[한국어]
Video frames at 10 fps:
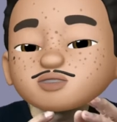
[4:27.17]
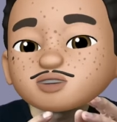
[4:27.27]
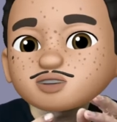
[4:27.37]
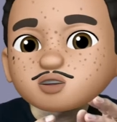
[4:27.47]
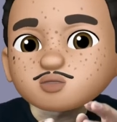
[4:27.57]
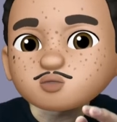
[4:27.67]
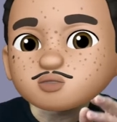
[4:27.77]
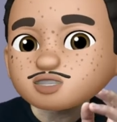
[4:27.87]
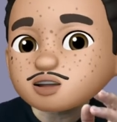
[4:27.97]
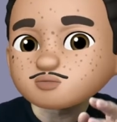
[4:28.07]

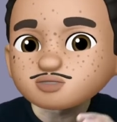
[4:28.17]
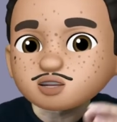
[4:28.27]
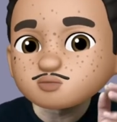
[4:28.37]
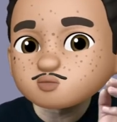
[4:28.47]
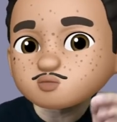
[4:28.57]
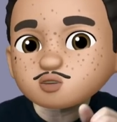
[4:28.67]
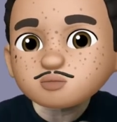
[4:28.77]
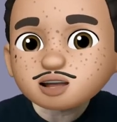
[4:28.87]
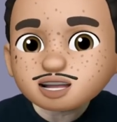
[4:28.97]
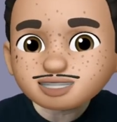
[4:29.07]
형용사의 부정은
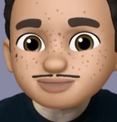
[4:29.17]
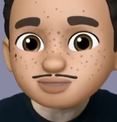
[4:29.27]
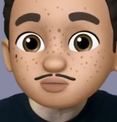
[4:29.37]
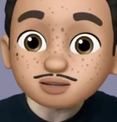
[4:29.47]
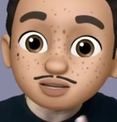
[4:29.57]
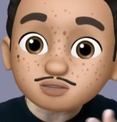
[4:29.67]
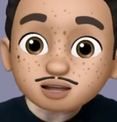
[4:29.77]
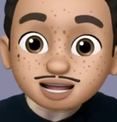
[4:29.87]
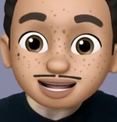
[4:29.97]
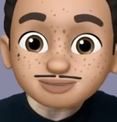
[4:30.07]
뿌로만 하십시오.
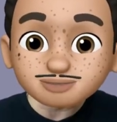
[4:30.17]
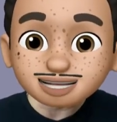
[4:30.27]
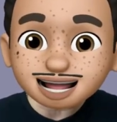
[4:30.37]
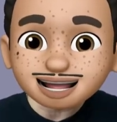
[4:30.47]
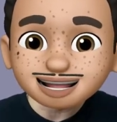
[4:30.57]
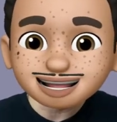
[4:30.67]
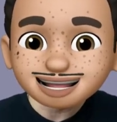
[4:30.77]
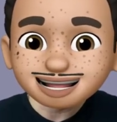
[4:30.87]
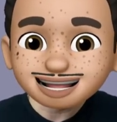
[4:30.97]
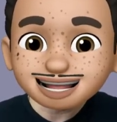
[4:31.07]
이렇게 얘기를 합니다.
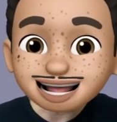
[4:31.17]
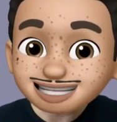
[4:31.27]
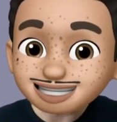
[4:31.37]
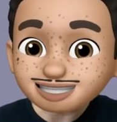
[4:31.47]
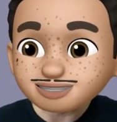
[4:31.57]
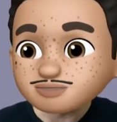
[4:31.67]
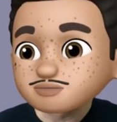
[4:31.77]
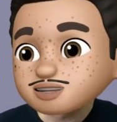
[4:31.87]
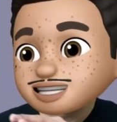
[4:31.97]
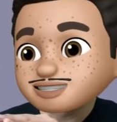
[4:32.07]
아시겠죠?
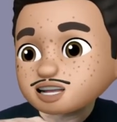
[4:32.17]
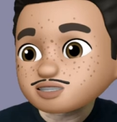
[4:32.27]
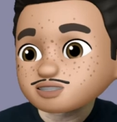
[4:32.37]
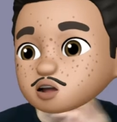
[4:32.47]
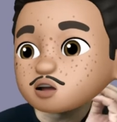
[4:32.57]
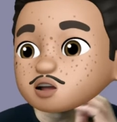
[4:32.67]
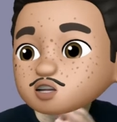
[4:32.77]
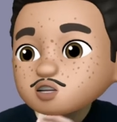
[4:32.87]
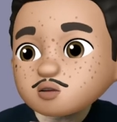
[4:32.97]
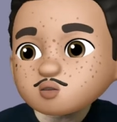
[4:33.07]
자 그래서
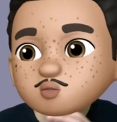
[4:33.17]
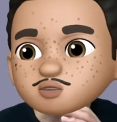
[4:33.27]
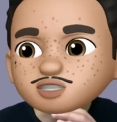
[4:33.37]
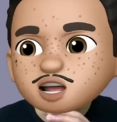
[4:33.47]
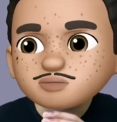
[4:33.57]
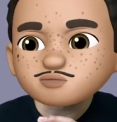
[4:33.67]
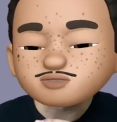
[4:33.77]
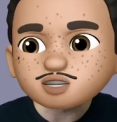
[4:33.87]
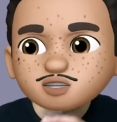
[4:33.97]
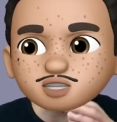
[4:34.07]
형용사의
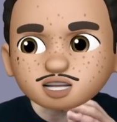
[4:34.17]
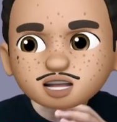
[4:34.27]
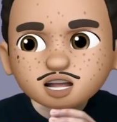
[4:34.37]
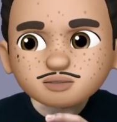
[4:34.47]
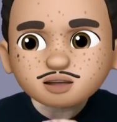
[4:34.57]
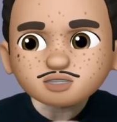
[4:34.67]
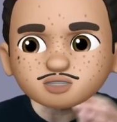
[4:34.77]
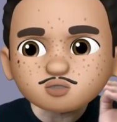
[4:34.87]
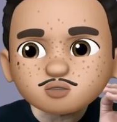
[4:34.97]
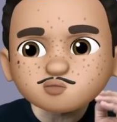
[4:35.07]
부정은
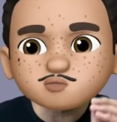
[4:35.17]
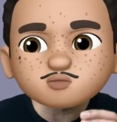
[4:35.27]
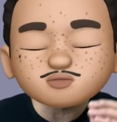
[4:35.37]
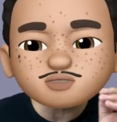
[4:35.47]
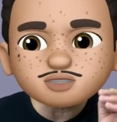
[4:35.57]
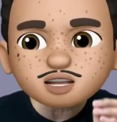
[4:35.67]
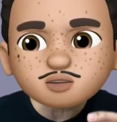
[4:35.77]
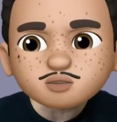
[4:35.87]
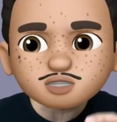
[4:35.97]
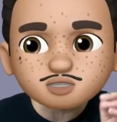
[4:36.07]
일반적으로 뿌를
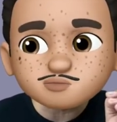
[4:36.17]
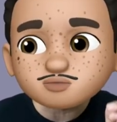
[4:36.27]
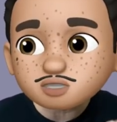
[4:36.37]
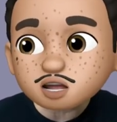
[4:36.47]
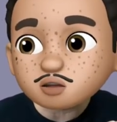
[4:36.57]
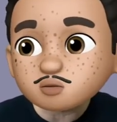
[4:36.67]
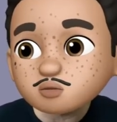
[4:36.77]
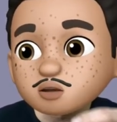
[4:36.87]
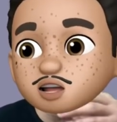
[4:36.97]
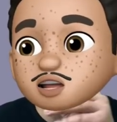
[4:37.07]
사용해서
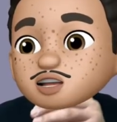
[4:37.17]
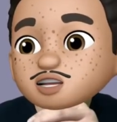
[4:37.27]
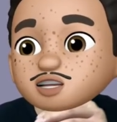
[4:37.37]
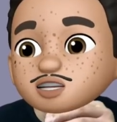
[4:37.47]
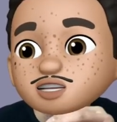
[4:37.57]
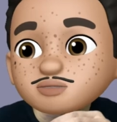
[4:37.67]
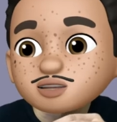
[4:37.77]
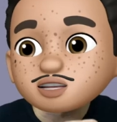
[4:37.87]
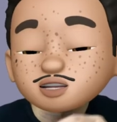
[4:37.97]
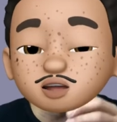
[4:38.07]
부정하고 그
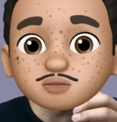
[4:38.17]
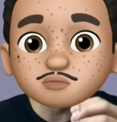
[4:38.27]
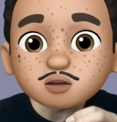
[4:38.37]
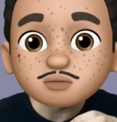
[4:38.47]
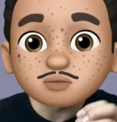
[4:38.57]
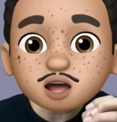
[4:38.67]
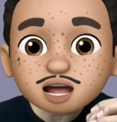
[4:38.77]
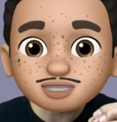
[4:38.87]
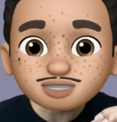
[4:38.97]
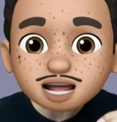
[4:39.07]
의미는 뭐뭐
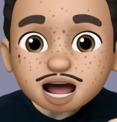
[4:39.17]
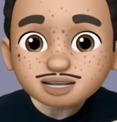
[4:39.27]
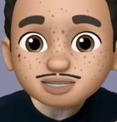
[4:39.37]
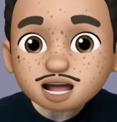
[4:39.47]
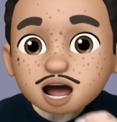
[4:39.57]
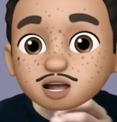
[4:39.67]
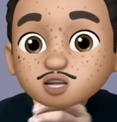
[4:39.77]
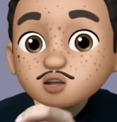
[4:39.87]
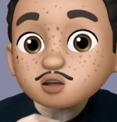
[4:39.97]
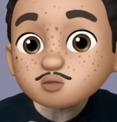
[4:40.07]
하지 않다.
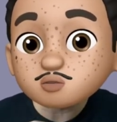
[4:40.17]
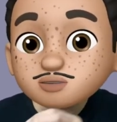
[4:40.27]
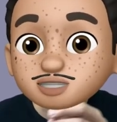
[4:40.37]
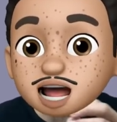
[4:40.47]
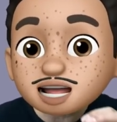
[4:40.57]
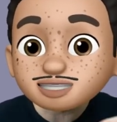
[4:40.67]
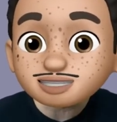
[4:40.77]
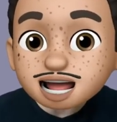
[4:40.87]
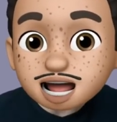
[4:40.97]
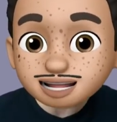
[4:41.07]
형용사
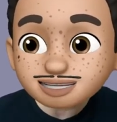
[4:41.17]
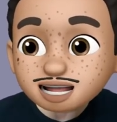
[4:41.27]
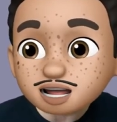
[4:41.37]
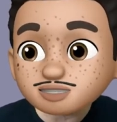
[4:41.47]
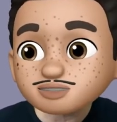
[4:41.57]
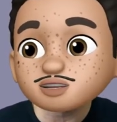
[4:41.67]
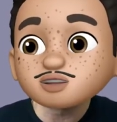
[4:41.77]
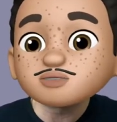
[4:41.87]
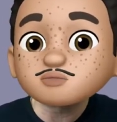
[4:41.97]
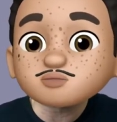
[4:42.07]
하지 않다.
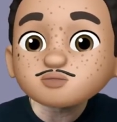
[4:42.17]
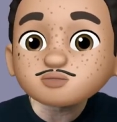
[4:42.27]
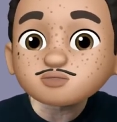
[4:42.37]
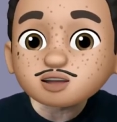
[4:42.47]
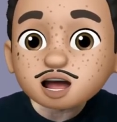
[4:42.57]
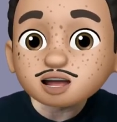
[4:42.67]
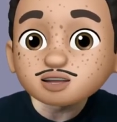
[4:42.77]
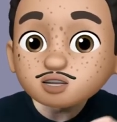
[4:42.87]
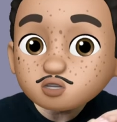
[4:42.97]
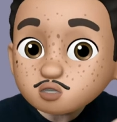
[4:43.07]
그래서
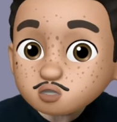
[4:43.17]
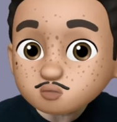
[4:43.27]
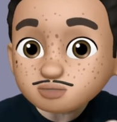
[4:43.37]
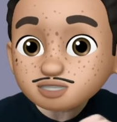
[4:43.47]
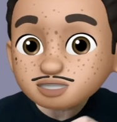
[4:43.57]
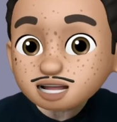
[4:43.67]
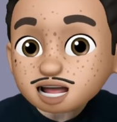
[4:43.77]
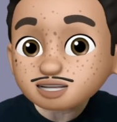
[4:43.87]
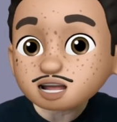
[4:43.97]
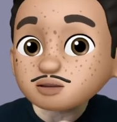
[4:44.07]
뿌렁 춥지
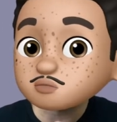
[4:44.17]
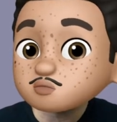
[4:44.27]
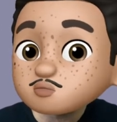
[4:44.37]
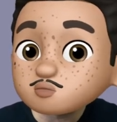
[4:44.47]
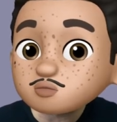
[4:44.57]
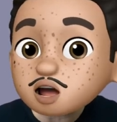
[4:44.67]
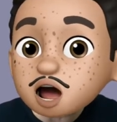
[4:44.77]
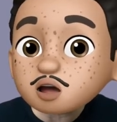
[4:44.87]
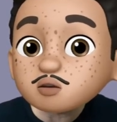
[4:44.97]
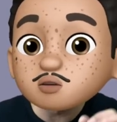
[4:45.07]
않다.
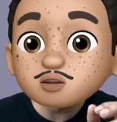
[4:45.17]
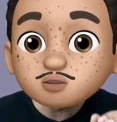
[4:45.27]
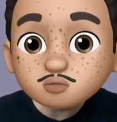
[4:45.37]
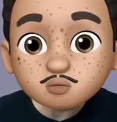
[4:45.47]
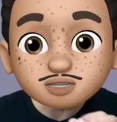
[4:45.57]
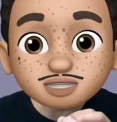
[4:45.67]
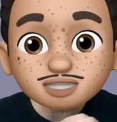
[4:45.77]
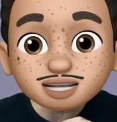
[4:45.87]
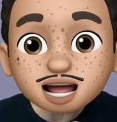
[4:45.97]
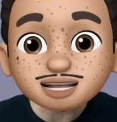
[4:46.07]
뿌하오
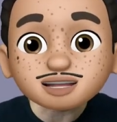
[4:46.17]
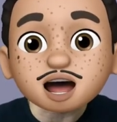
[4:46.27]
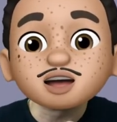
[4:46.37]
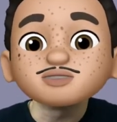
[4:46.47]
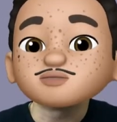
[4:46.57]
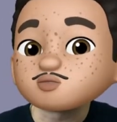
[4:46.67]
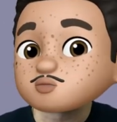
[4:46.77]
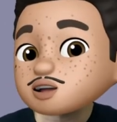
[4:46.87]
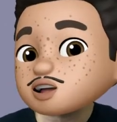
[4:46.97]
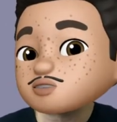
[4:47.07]
좋지 않다. 뭐
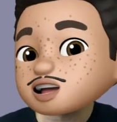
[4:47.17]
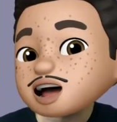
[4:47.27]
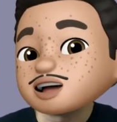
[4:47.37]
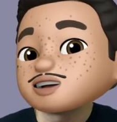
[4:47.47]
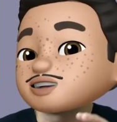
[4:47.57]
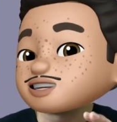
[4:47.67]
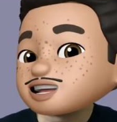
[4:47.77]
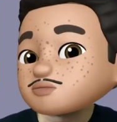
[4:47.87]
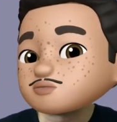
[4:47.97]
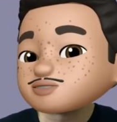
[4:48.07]
피아漂亮
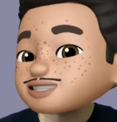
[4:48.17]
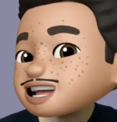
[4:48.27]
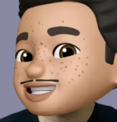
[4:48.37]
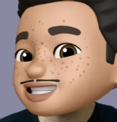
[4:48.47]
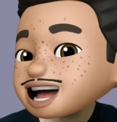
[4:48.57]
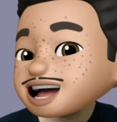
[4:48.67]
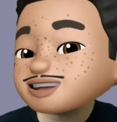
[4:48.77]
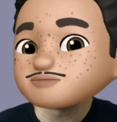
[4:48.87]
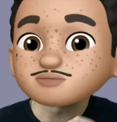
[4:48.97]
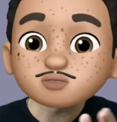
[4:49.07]
예쁘지
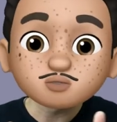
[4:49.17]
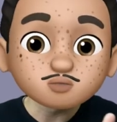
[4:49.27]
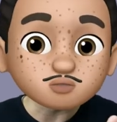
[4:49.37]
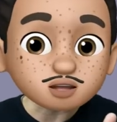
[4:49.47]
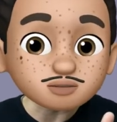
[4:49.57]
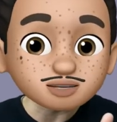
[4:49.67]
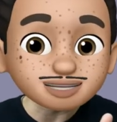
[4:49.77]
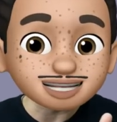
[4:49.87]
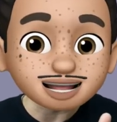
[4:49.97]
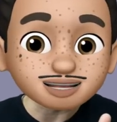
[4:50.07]
않다. 이렇게
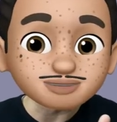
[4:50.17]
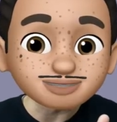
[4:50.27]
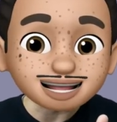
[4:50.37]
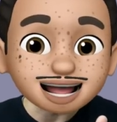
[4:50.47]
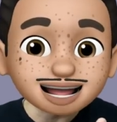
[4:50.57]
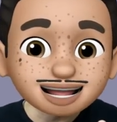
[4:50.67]
번역이 되는 겁니다.